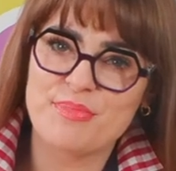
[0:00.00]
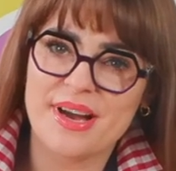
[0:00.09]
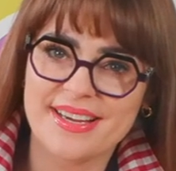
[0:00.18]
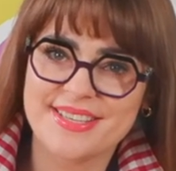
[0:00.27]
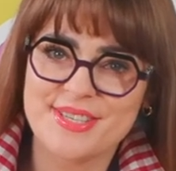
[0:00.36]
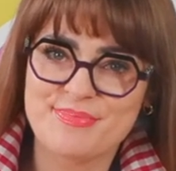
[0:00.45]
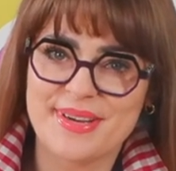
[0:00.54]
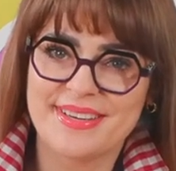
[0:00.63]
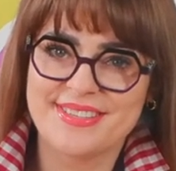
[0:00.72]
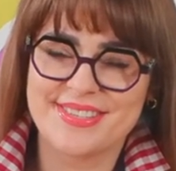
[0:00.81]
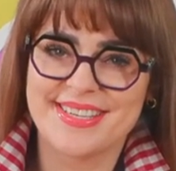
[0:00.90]
bardzo,
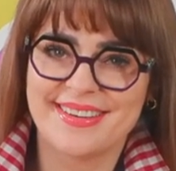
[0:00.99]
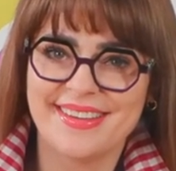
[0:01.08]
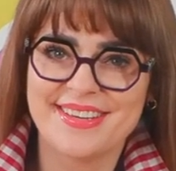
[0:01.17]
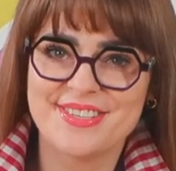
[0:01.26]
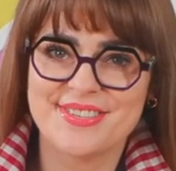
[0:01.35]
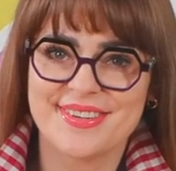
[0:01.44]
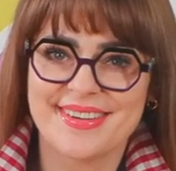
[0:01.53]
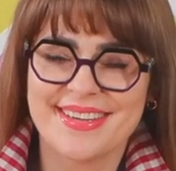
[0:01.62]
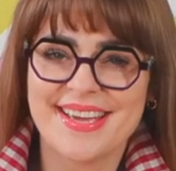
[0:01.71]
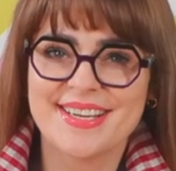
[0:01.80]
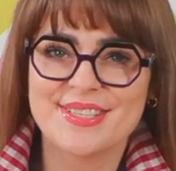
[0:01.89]
bardzo serdecznie.
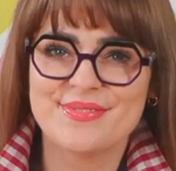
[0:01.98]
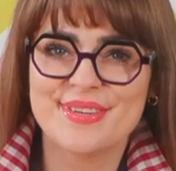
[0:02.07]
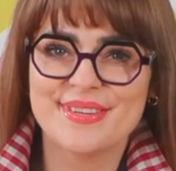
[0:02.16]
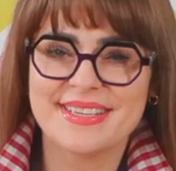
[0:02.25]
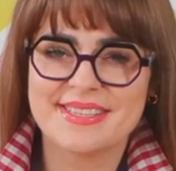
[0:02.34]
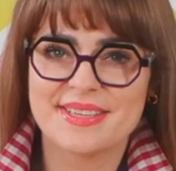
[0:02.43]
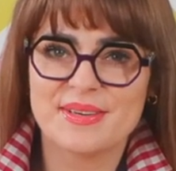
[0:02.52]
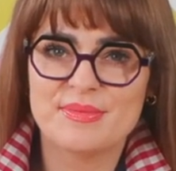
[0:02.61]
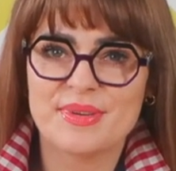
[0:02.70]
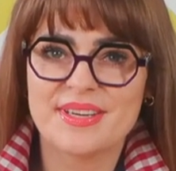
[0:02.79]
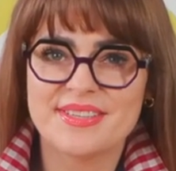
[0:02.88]
Ja jak zwykle z
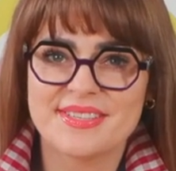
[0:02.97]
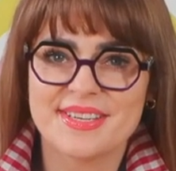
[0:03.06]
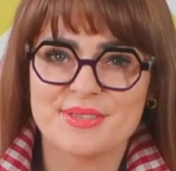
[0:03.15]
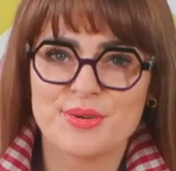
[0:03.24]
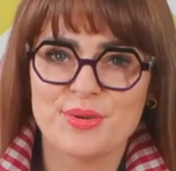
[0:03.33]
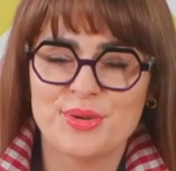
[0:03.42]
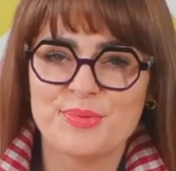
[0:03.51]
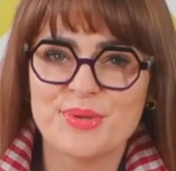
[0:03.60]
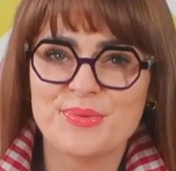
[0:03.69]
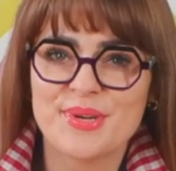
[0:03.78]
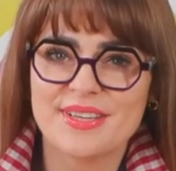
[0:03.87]
tego miejsca z
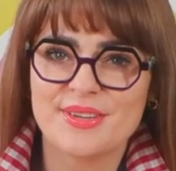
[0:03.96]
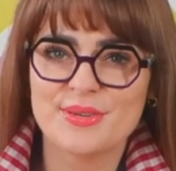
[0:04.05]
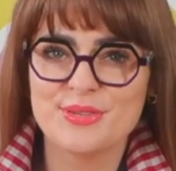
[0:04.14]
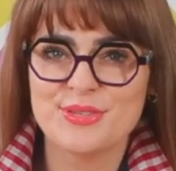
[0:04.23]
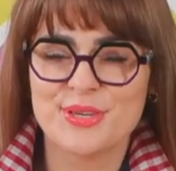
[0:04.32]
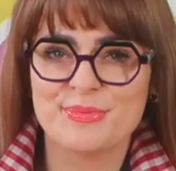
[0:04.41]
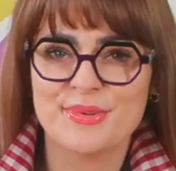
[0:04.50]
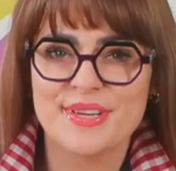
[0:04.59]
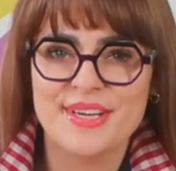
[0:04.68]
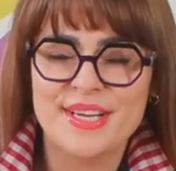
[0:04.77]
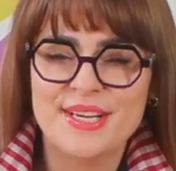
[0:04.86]
ogromną radością
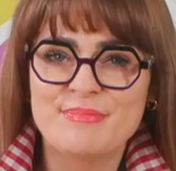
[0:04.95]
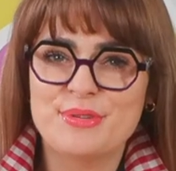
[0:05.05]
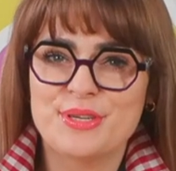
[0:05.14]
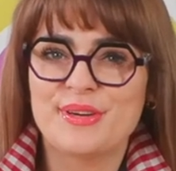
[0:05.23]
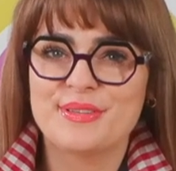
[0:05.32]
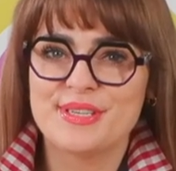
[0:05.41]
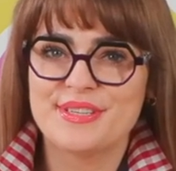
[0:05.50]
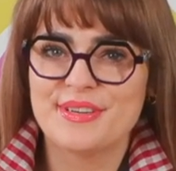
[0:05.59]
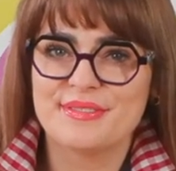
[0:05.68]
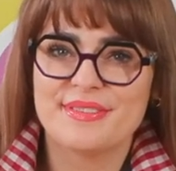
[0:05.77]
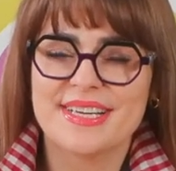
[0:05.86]
przychodzę
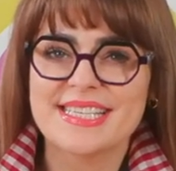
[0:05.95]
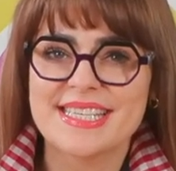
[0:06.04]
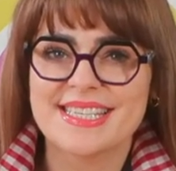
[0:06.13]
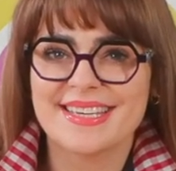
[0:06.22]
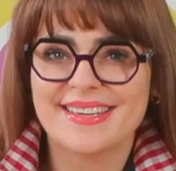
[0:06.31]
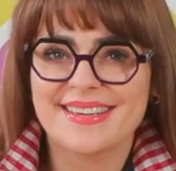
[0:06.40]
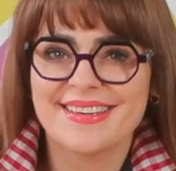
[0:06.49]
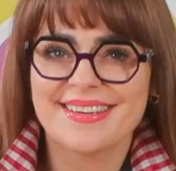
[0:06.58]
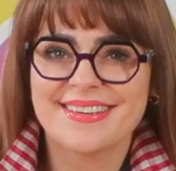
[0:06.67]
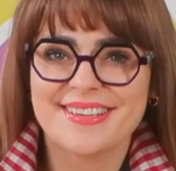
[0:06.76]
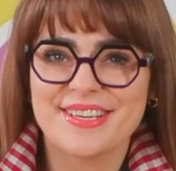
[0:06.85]
do Was
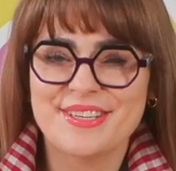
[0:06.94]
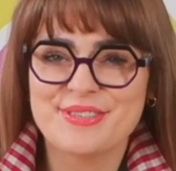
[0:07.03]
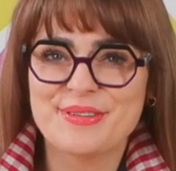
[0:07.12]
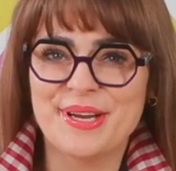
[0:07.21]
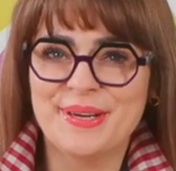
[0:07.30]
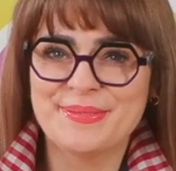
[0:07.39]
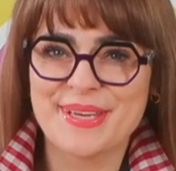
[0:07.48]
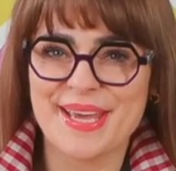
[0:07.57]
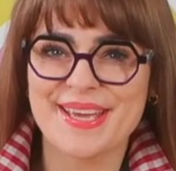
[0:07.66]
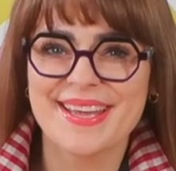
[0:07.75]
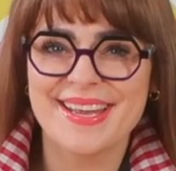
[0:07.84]
e, i z
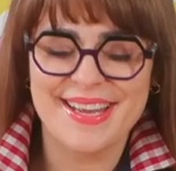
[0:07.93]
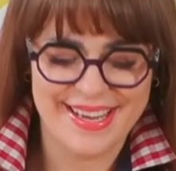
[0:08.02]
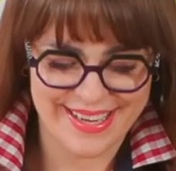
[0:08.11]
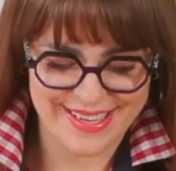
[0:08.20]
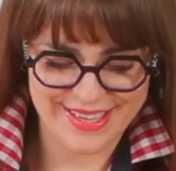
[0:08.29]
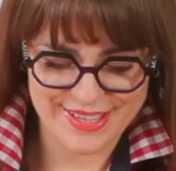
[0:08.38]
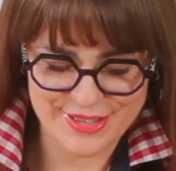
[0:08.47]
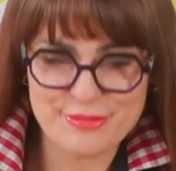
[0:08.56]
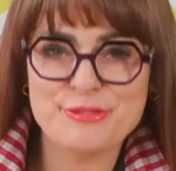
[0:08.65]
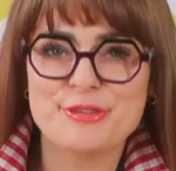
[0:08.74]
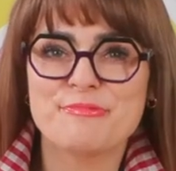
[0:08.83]
ogromnie e,
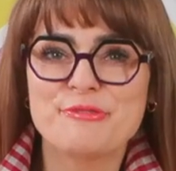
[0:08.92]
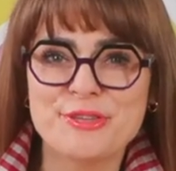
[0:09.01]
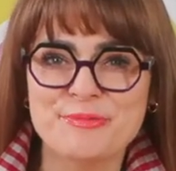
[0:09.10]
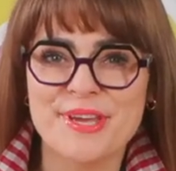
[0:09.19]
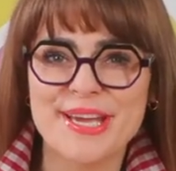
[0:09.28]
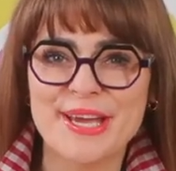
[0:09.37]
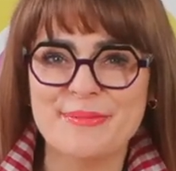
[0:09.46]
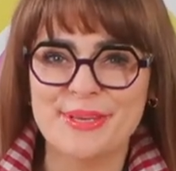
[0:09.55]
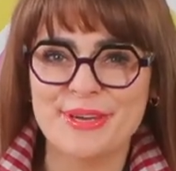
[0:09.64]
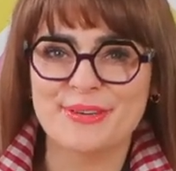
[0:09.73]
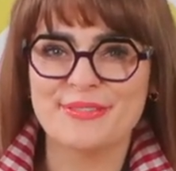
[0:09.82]
dużym uśmiechem
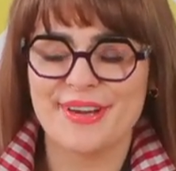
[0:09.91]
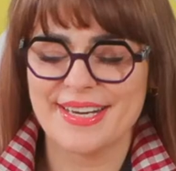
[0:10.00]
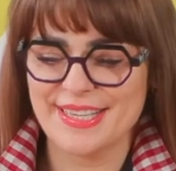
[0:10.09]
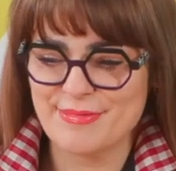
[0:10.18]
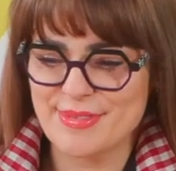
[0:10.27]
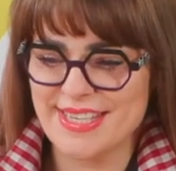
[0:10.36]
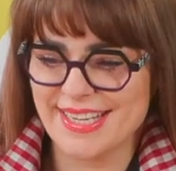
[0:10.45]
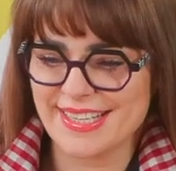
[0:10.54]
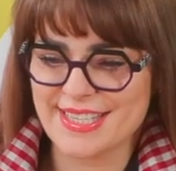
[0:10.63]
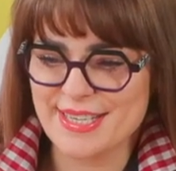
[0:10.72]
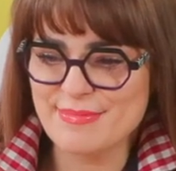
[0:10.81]
i otwartym
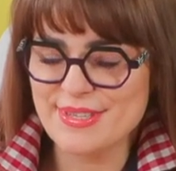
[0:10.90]
sercem.